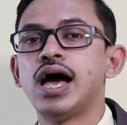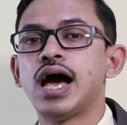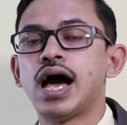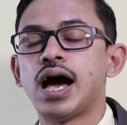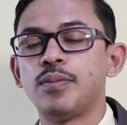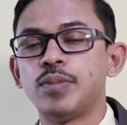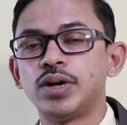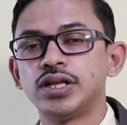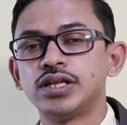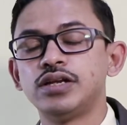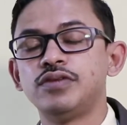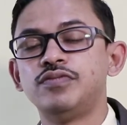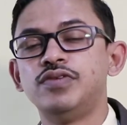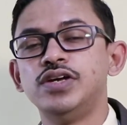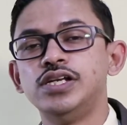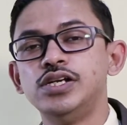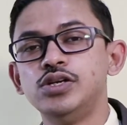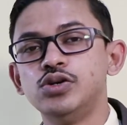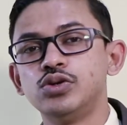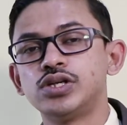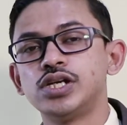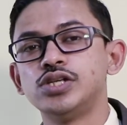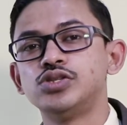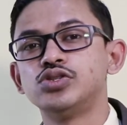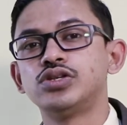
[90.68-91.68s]
আমাদের
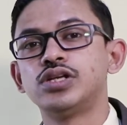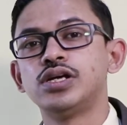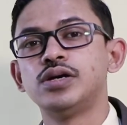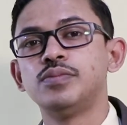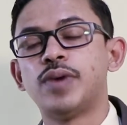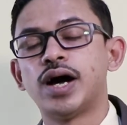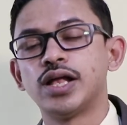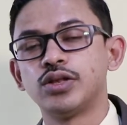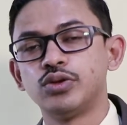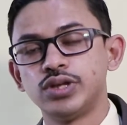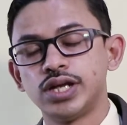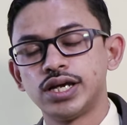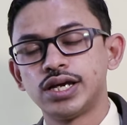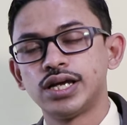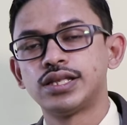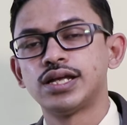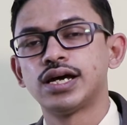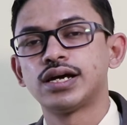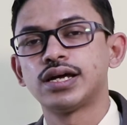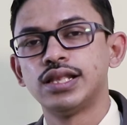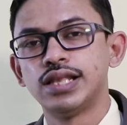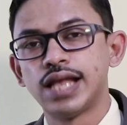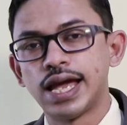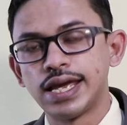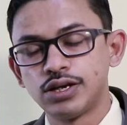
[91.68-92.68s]
ভিডিওটি যদি ভালো লেগে
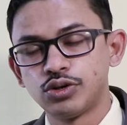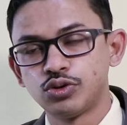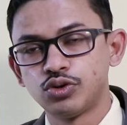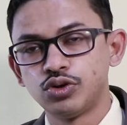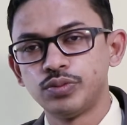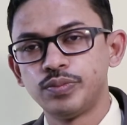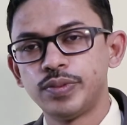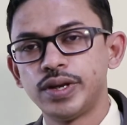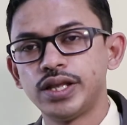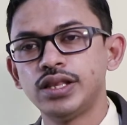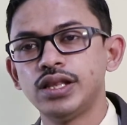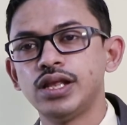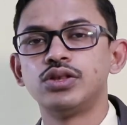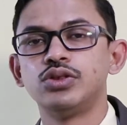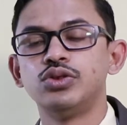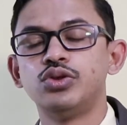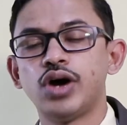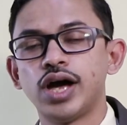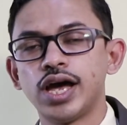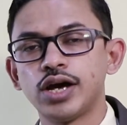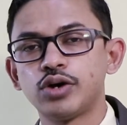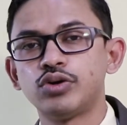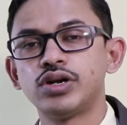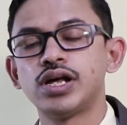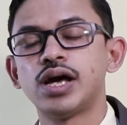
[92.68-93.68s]
থাকে লাইক করবেন
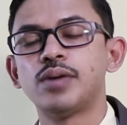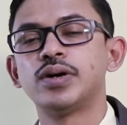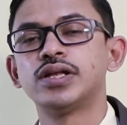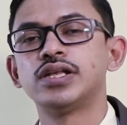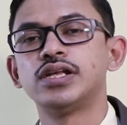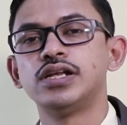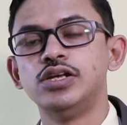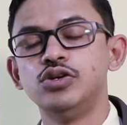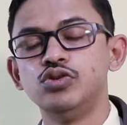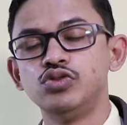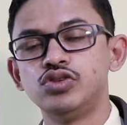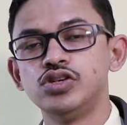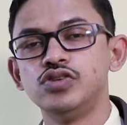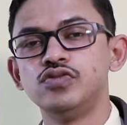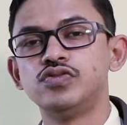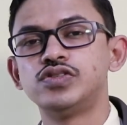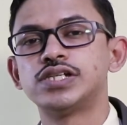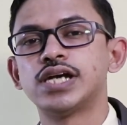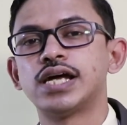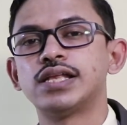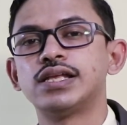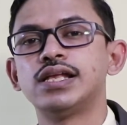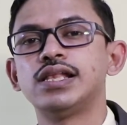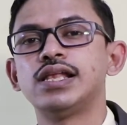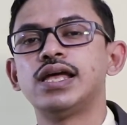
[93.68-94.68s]
দয়া করে আমাদের ইউটিউব
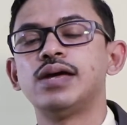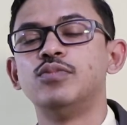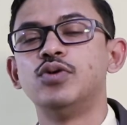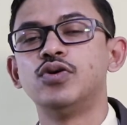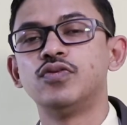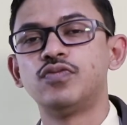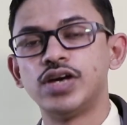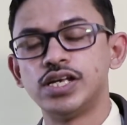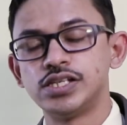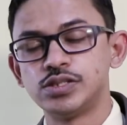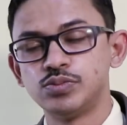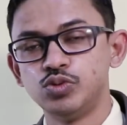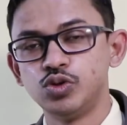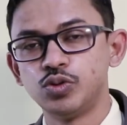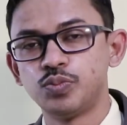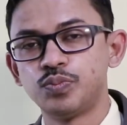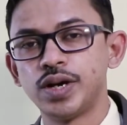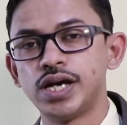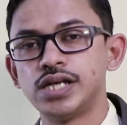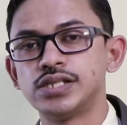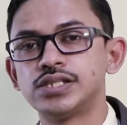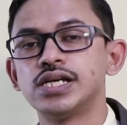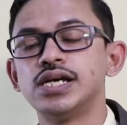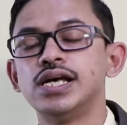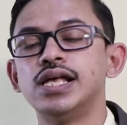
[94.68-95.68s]
চ্যানেল এবং ফেসবুক
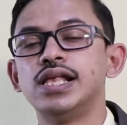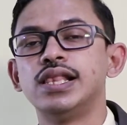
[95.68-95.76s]
পেজ